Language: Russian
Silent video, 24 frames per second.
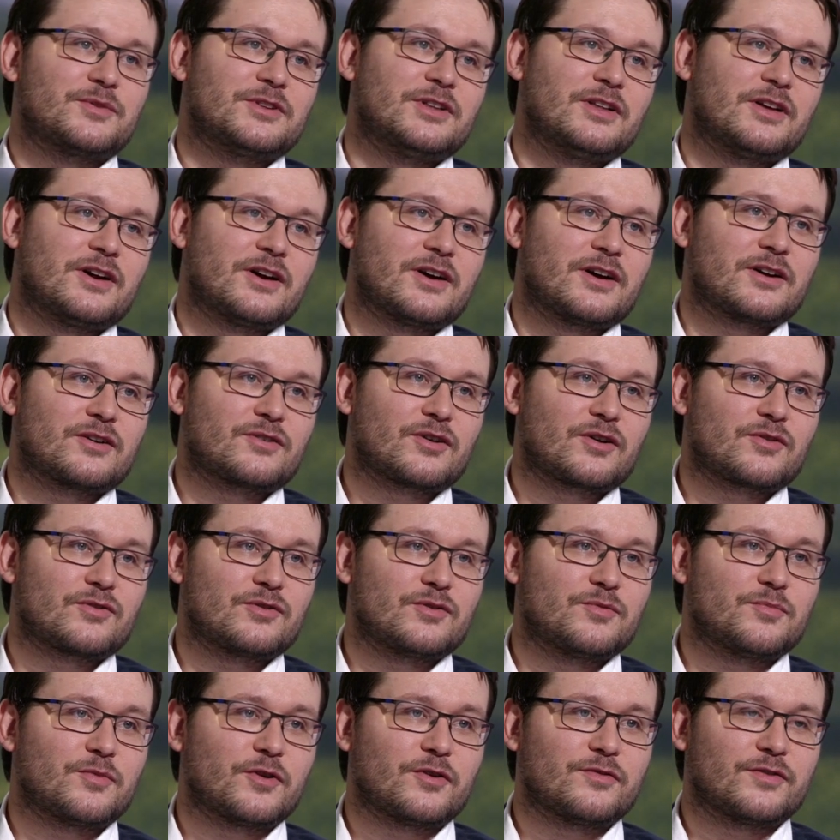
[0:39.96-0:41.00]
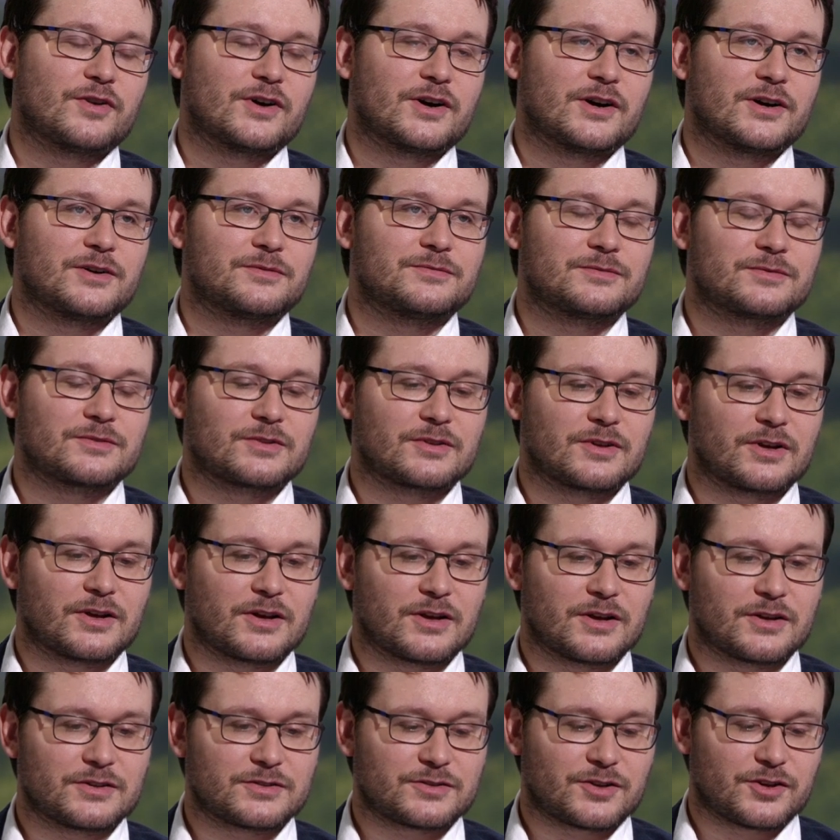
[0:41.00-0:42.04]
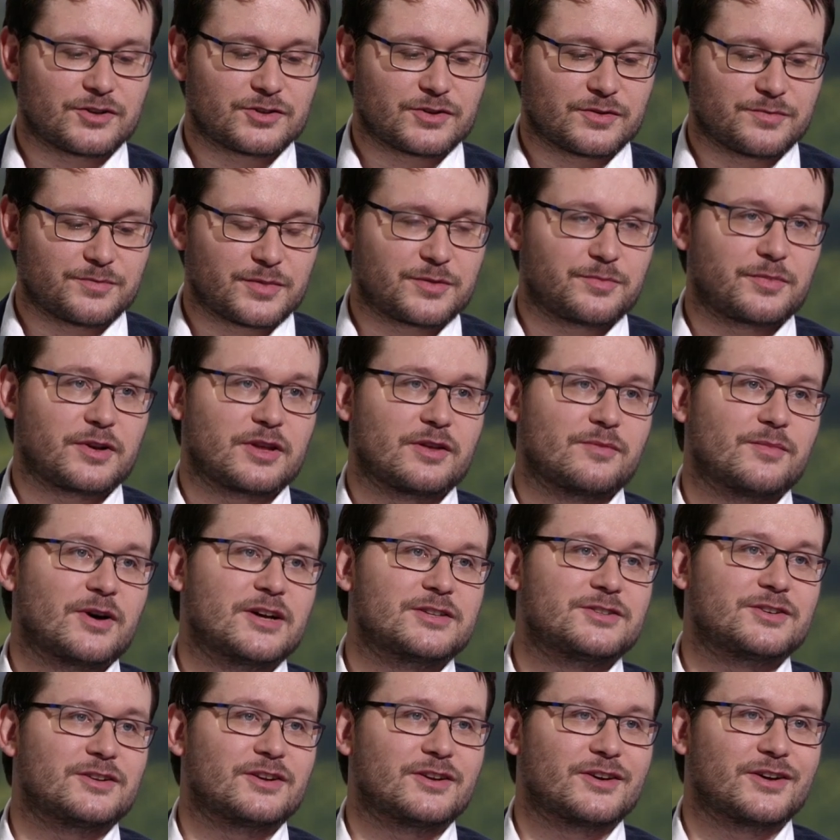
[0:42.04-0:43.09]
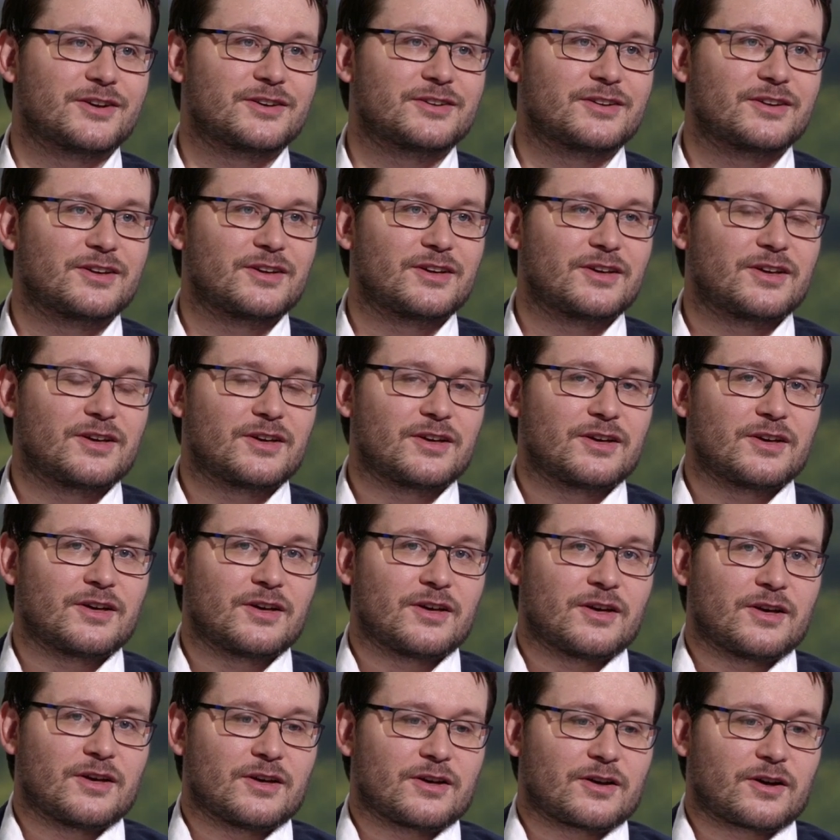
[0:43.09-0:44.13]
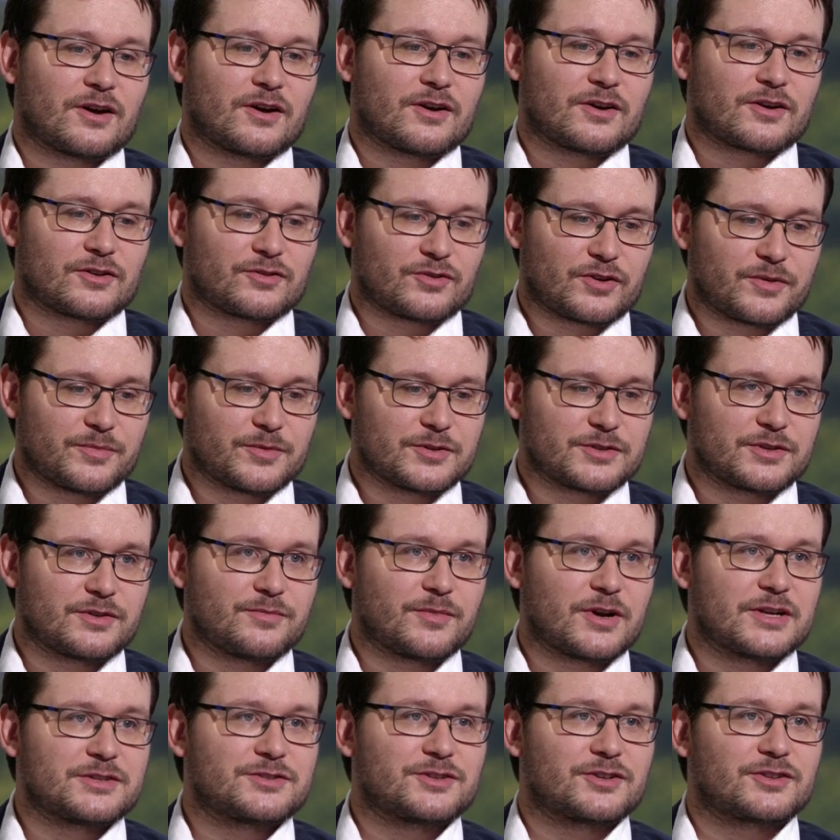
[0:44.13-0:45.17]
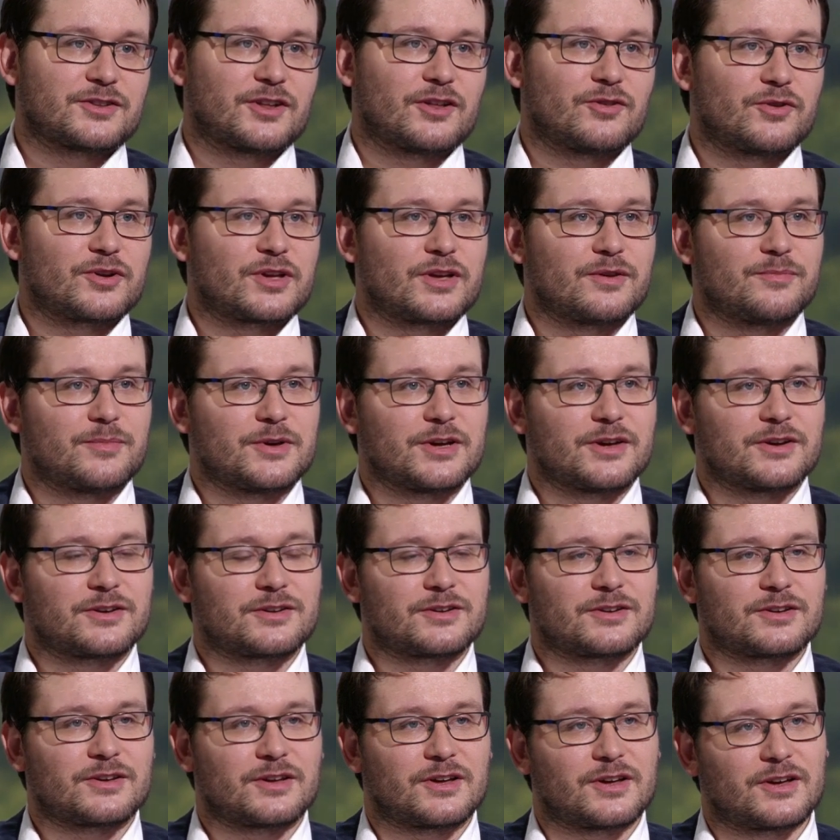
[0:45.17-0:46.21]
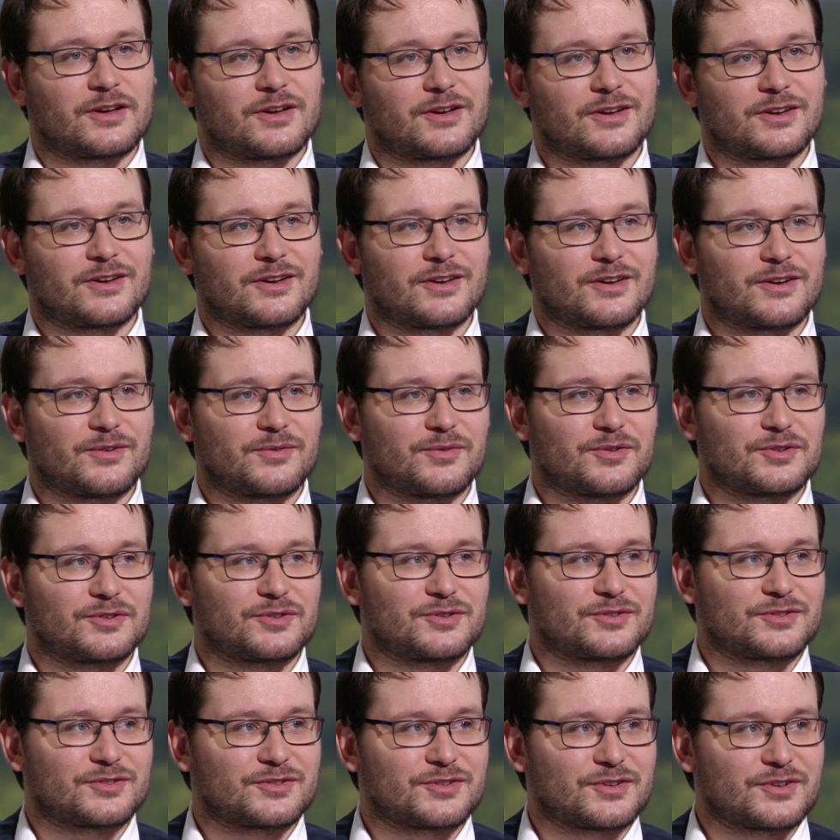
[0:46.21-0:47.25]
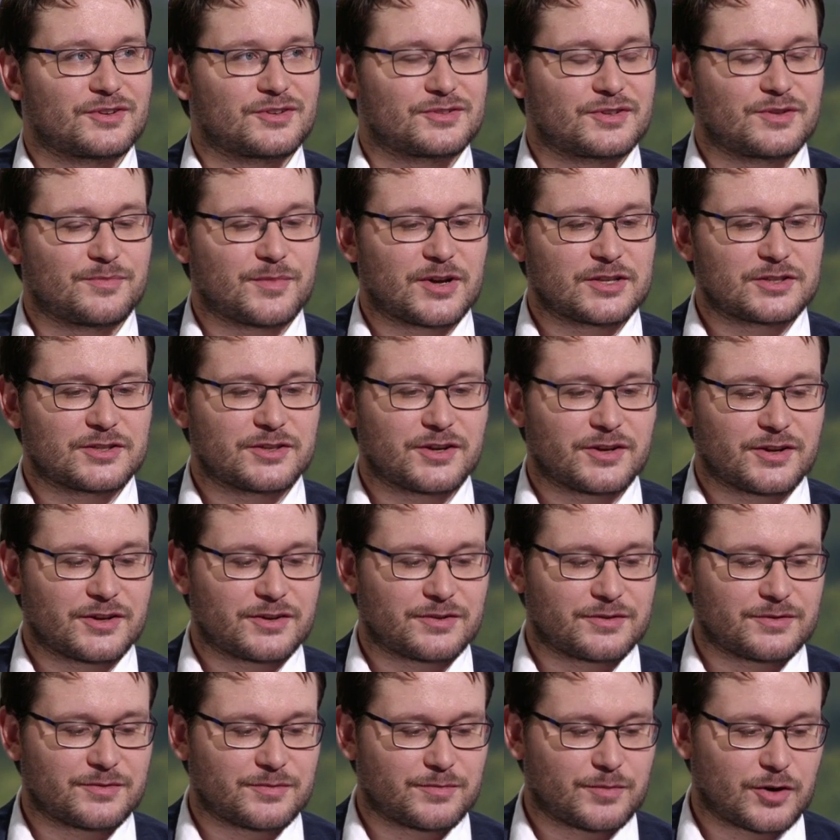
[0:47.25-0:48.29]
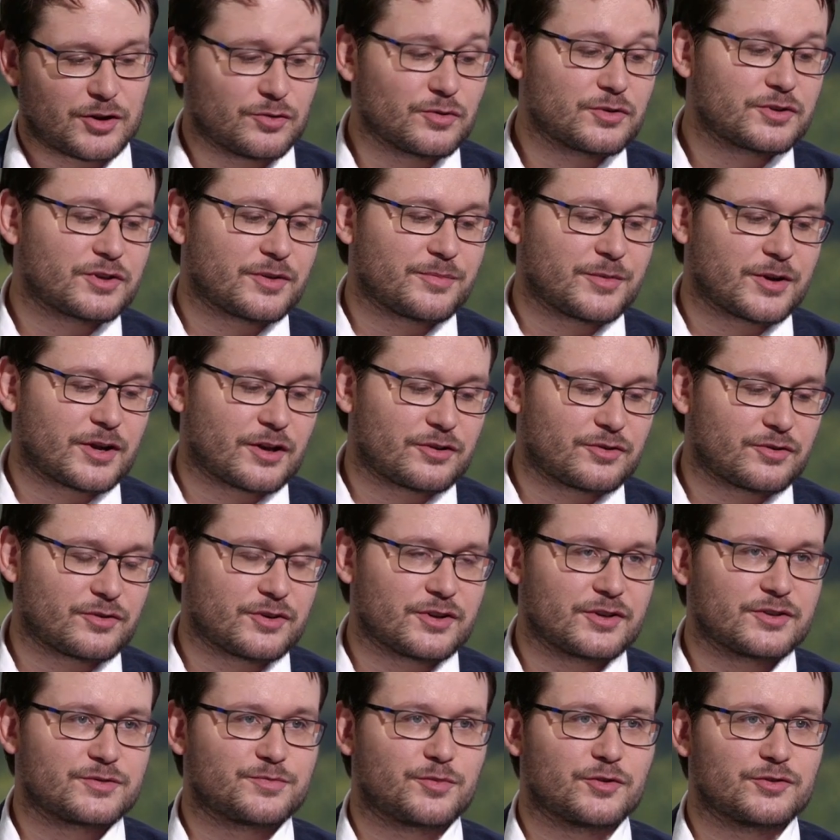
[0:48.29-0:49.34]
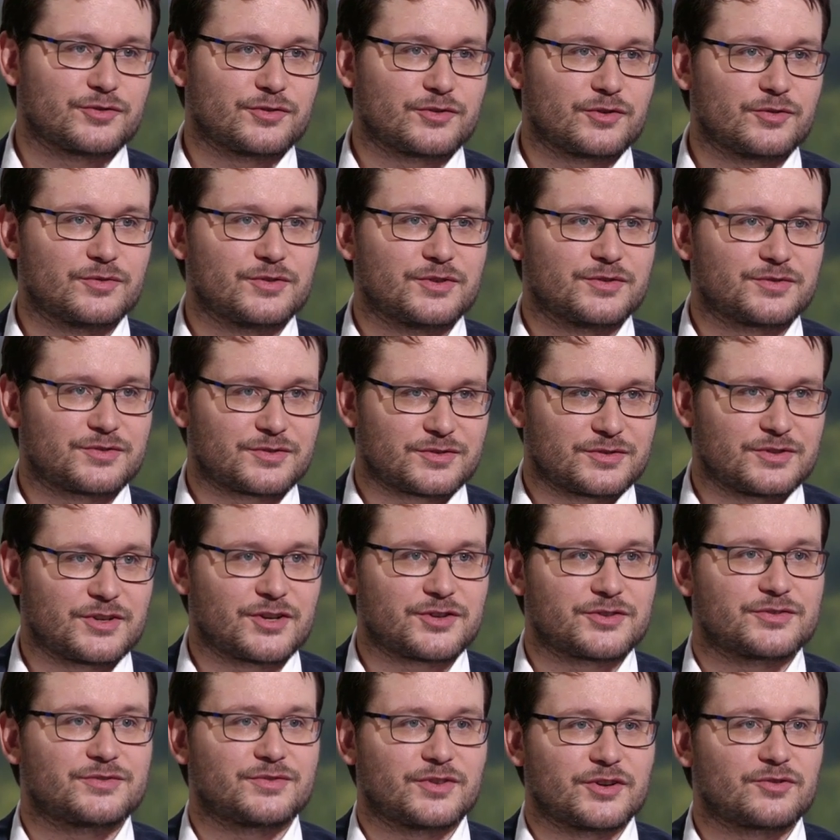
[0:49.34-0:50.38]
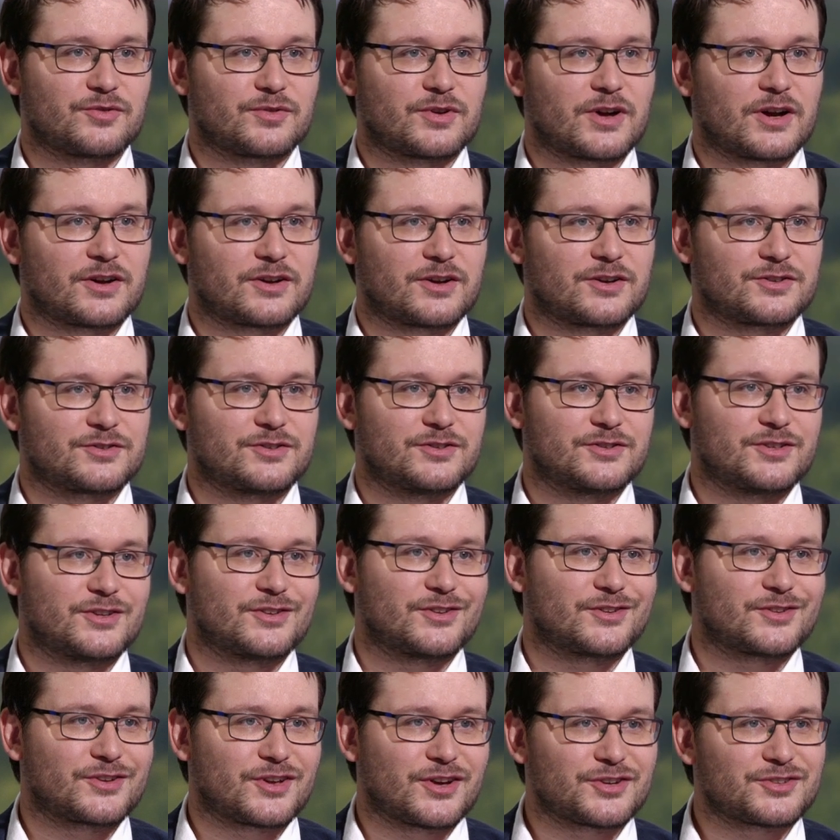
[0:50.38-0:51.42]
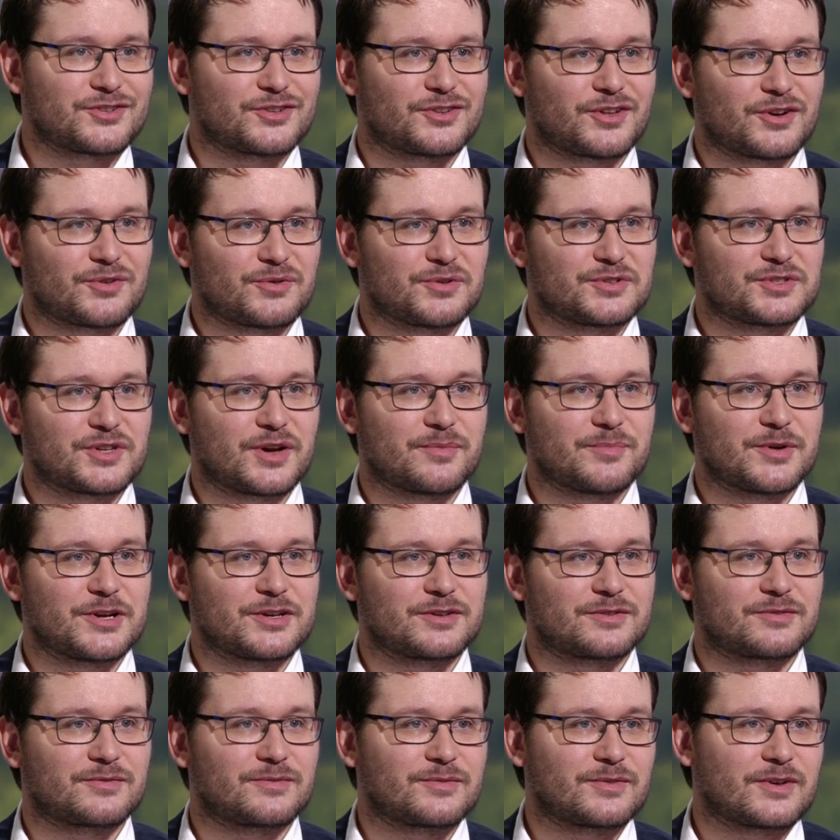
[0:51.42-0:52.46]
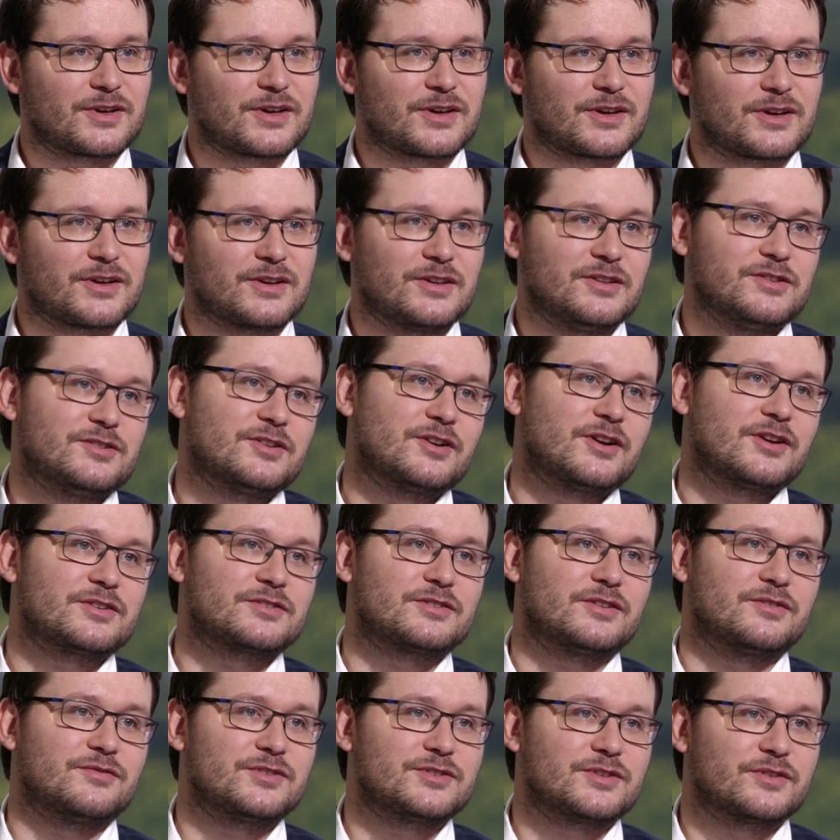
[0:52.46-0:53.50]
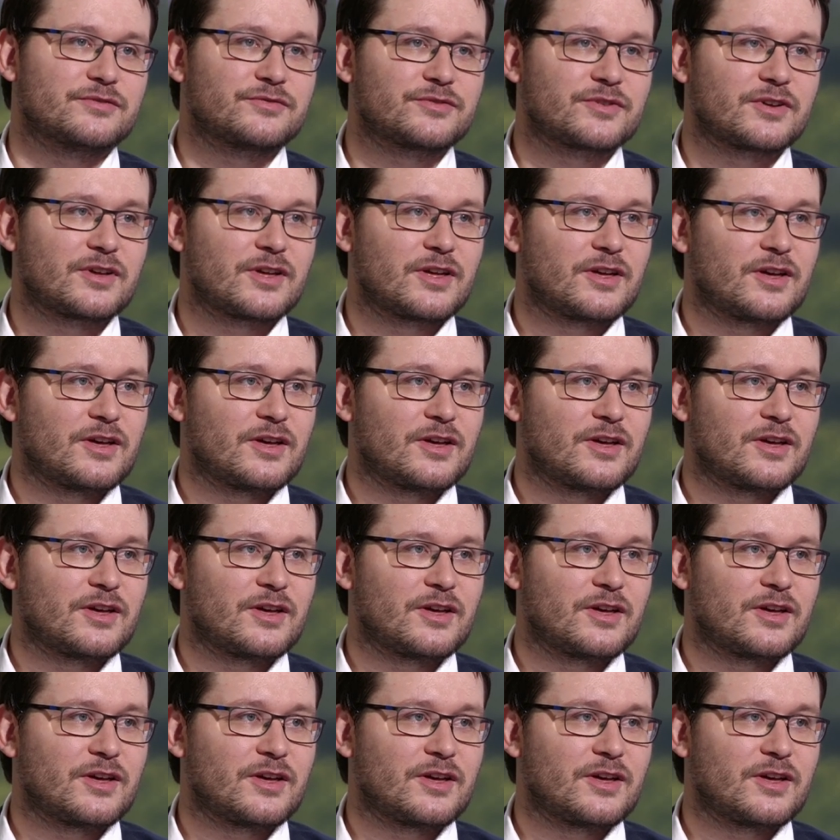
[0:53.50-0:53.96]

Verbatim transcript: бы для как любого, э, скажем, предпринимателя, которыми занимаются технологиями, э, вот э, заниматься продуктами, которые используют люди, держат в своих руках каждый день, это, конечно, такой самый э, интересный вызов,